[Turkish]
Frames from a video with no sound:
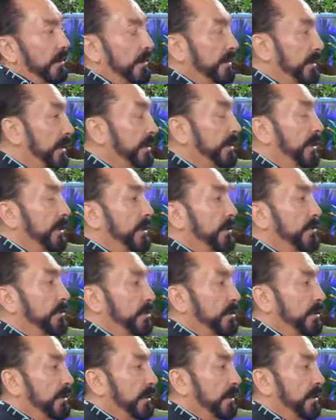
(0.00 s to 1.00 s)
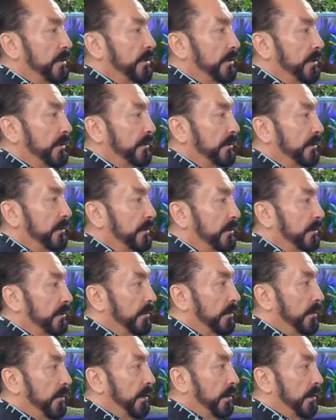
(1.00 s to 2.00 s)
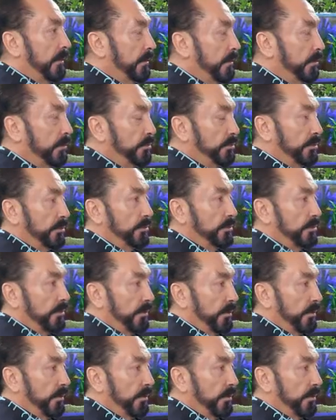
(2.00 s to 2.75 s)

Niye gerilim içinde yaşasın? Niye huzursuz